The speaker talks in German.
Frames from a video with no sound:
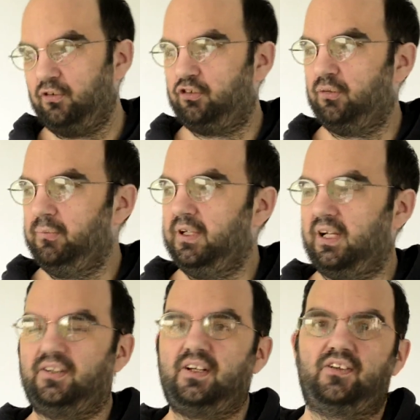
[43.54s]
wünsche
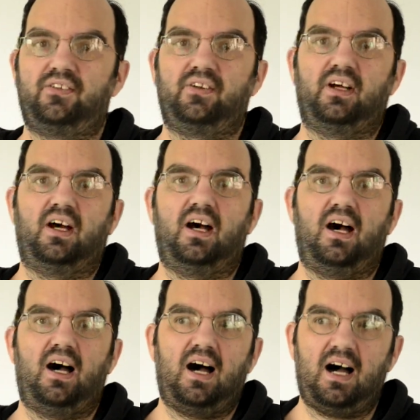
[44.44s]
mir, dass
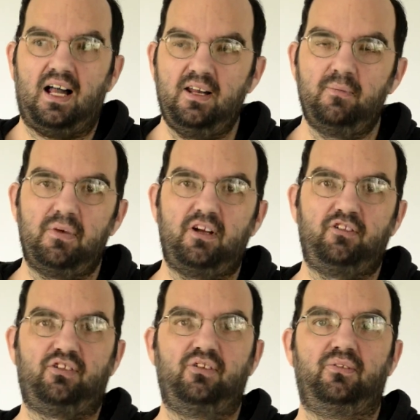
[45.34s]
alle
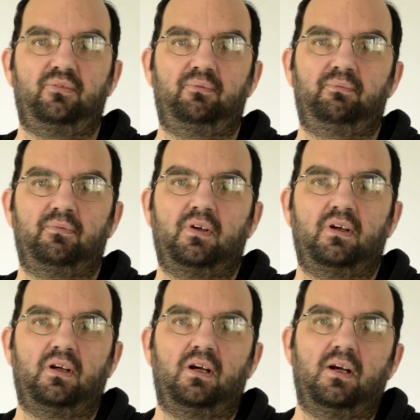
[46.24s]
Menschen
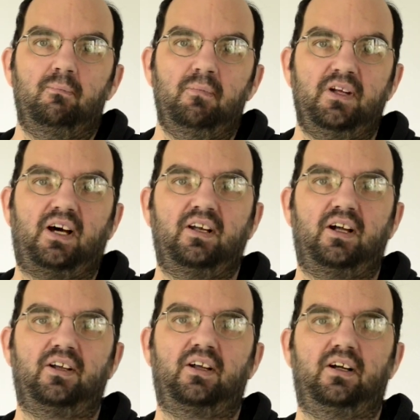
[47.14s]

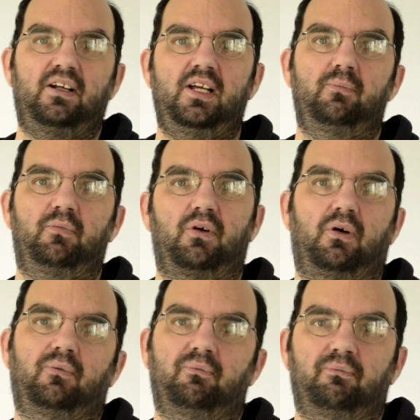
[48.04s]
miteinander leben können.